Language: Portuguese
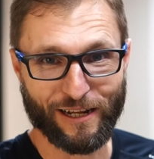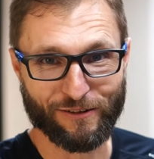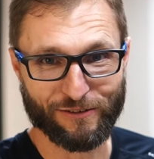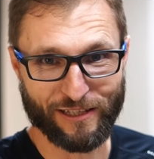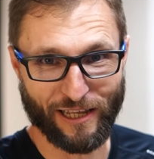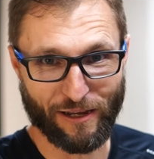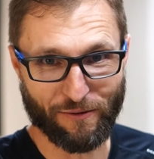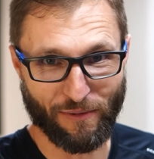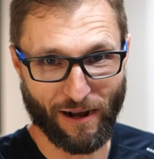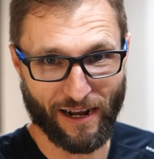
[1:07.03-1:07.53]
não
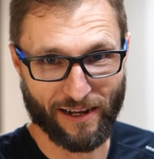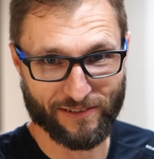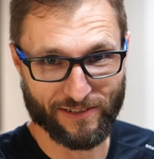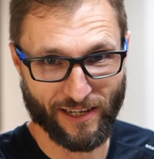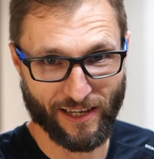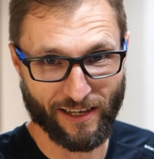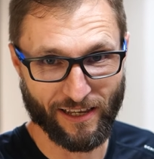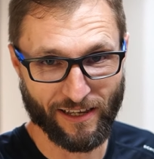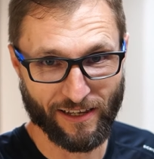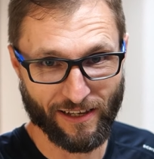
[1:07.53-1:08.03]
tem mais,
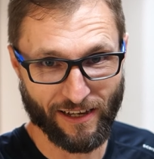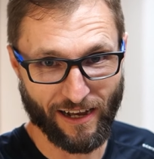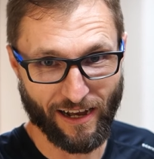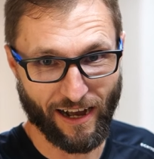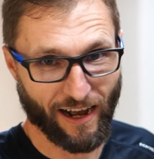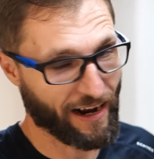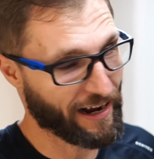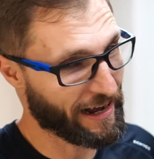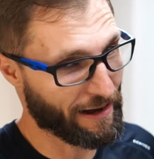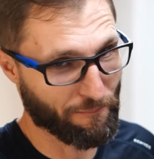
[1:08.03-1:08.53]
né?
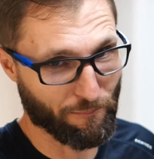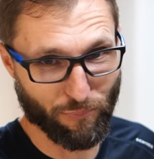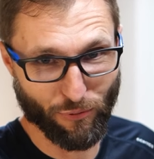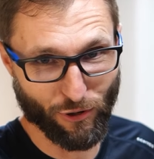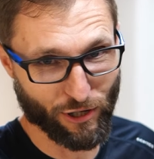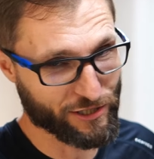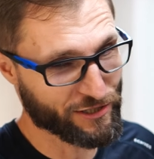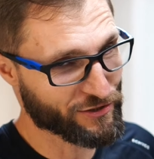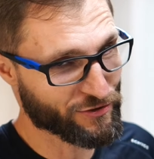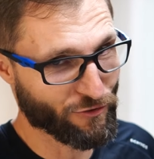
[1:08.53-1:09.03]

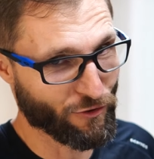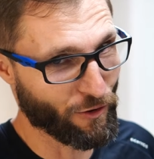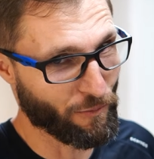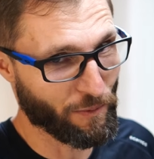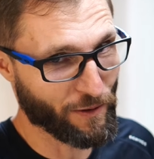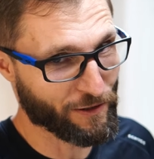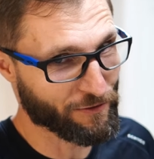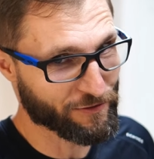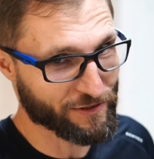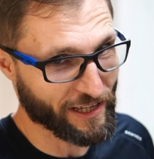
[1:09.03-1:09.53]
Acabou
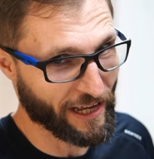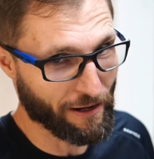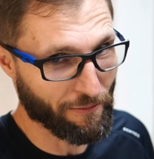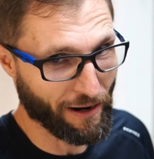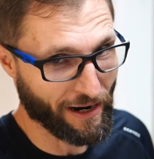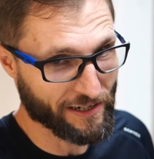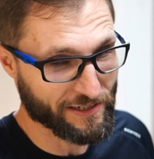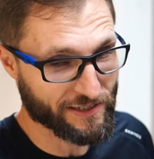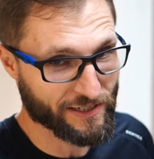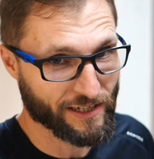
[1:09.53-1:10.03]
desculpa, não tem
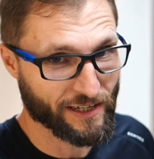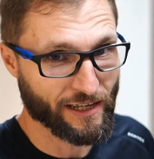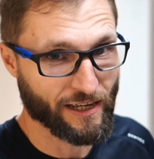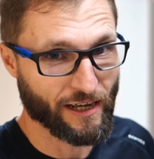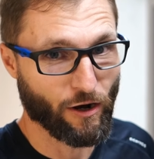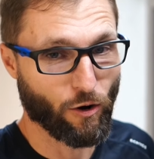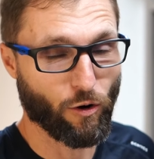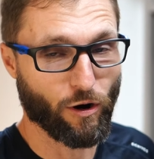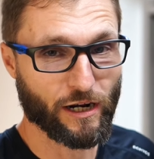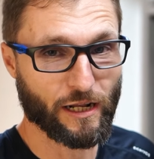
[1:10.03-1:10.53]
mais.
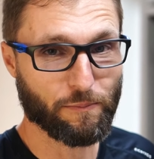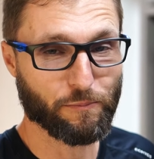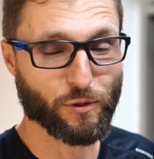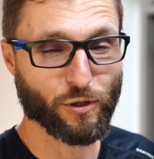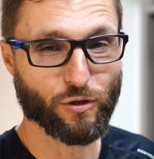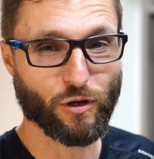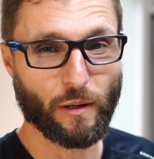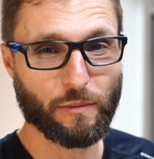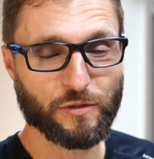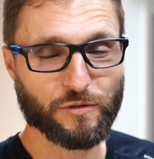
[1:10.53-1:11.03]
Ora
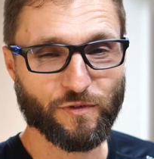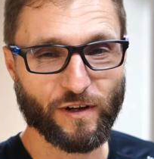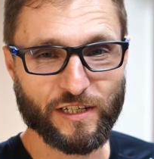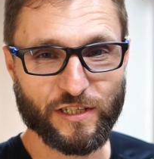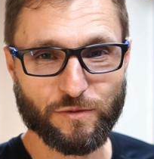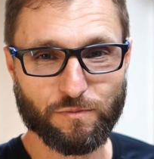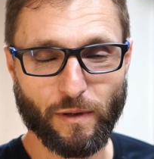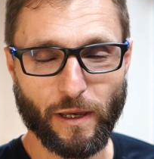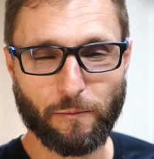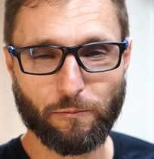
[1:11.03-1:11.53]
Pronobis
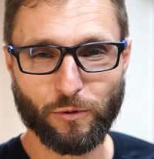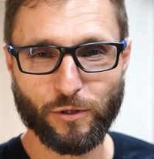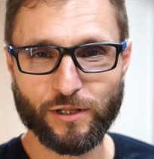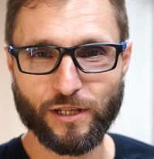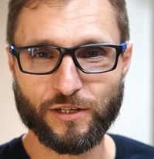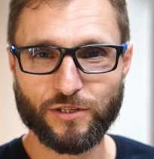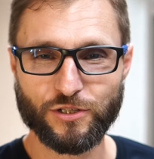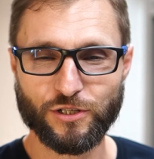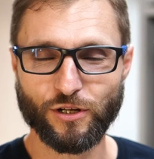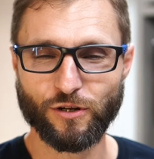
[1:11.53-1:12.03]
faz bem para o
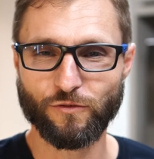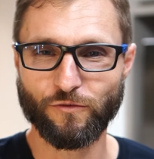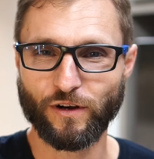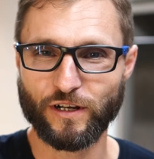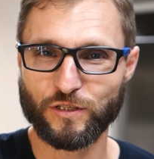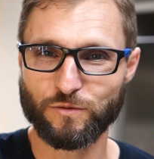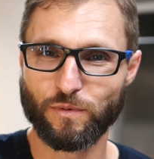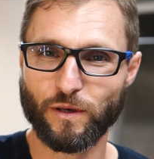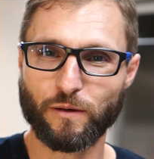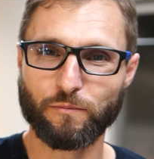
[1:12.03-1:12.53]
intestino,
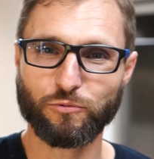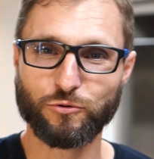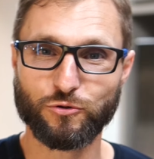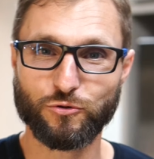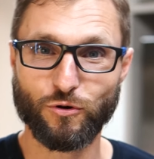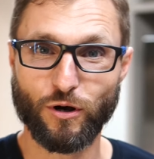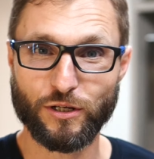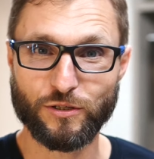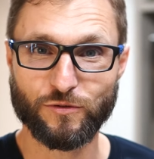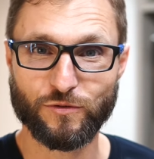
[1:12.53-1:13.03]
faz bem para
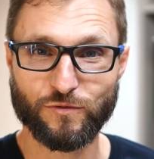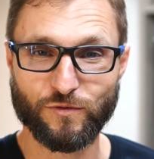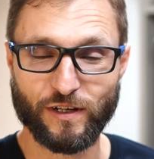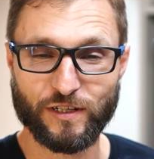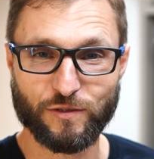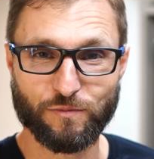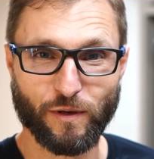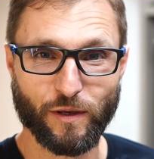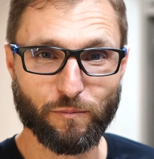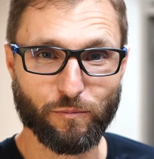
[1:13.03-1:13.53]
os ossos,
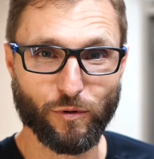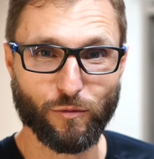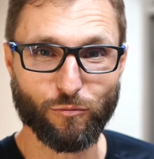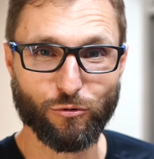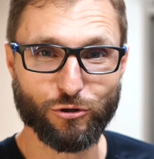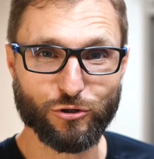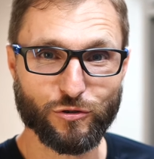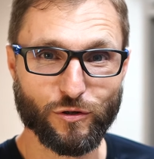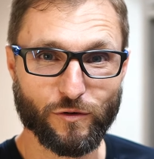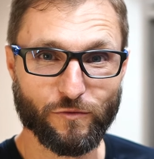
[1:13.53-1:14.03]
faz bem para
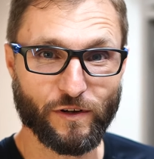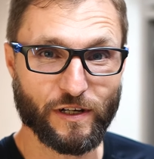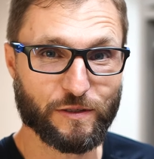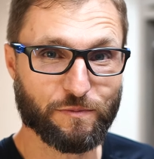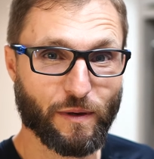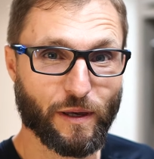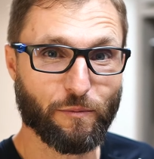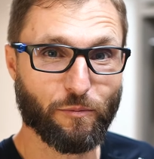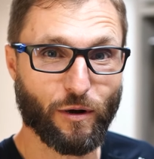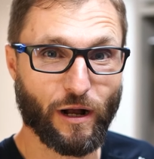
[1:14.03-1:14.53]
o músculo, faz
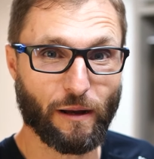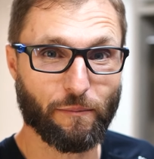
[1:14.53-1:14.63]
bem para o